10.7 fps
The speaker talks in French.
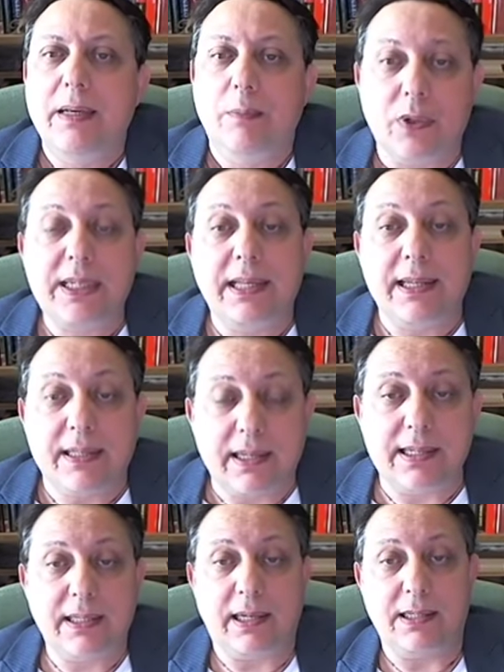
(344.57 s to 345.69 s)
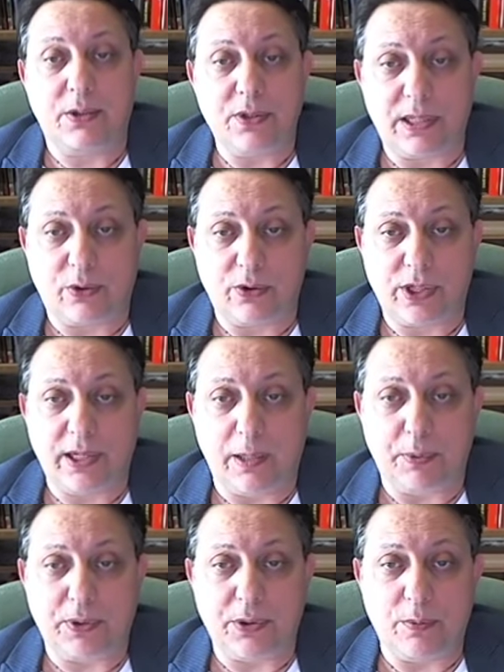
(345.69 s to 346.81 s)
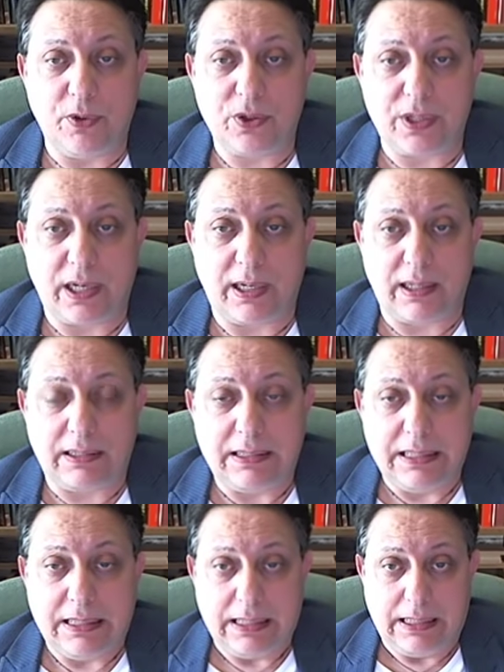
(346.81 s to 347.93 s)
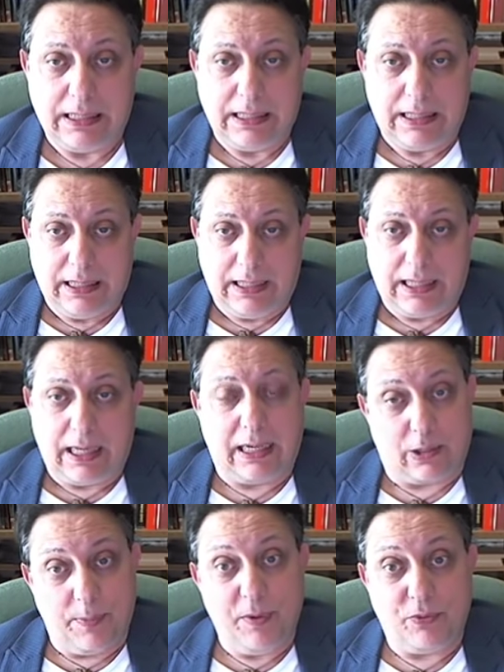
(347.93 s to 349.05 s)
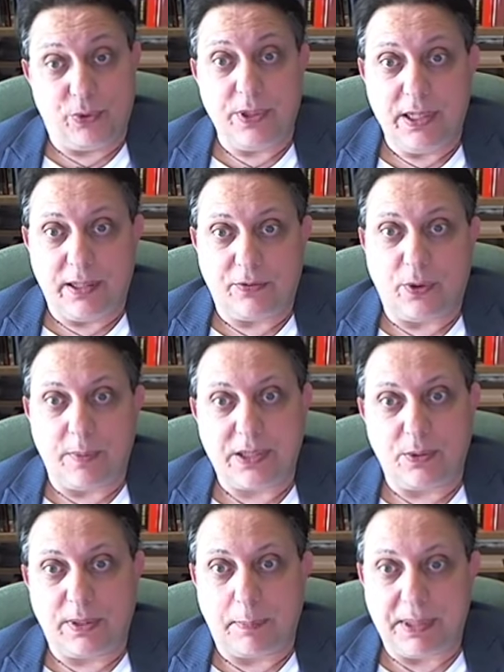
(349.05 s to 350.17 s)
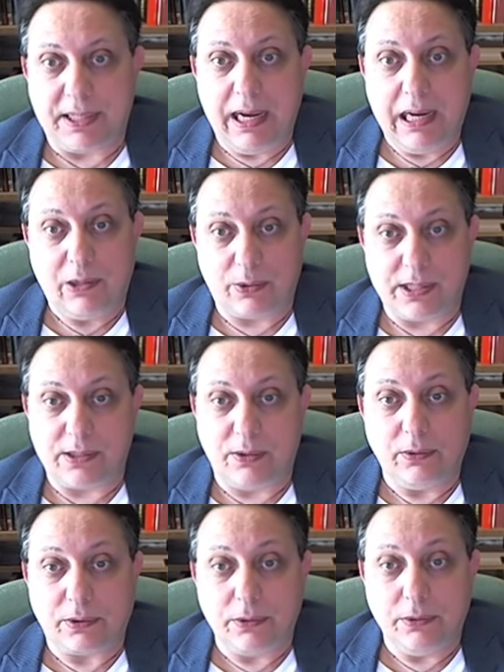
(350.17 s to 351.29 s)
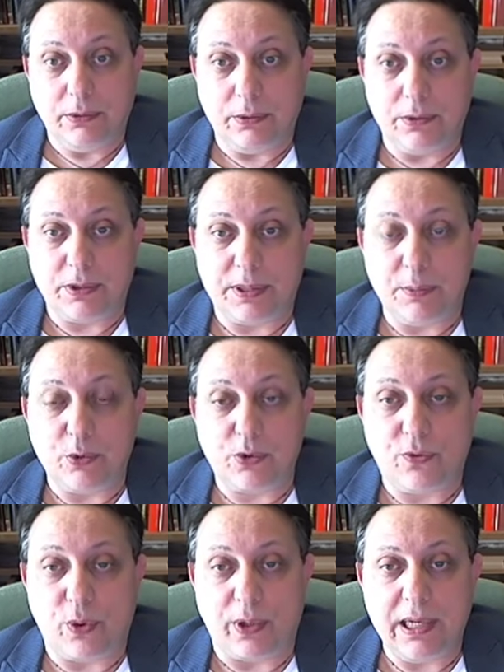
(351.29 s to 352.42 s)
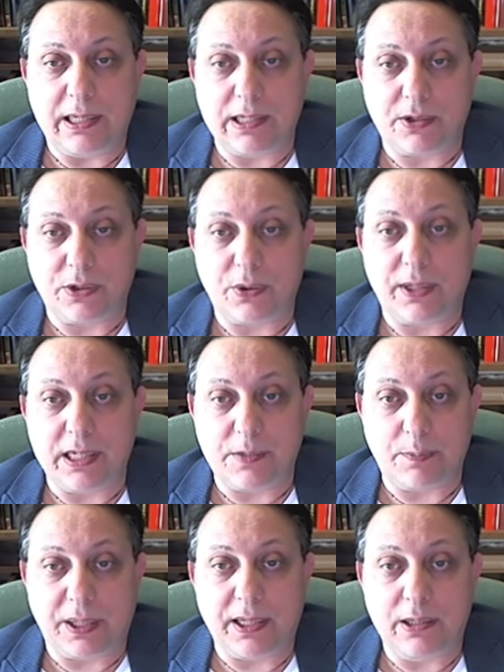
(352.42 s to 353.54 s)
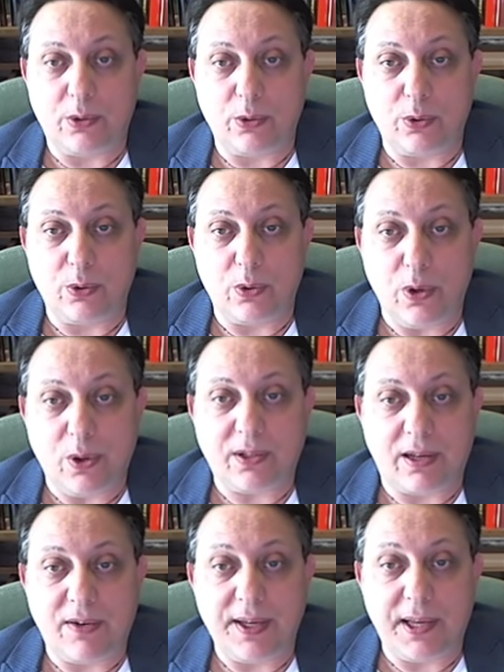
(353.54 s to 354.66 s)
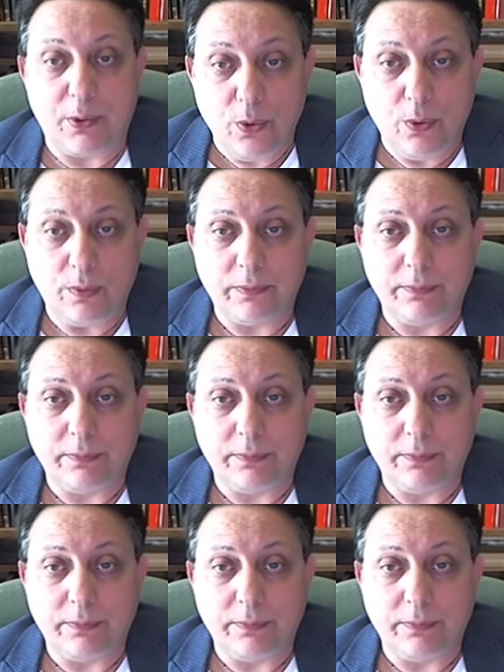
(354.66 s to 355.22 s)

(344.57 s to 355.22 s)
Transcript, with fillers: Bon, ce qui a été très intéressant, c'est que le général Petit Demange a, a quand même fourni une information capitale en disant que euh, c'est M. Floril qui se serait inspiré de leur travail à eux.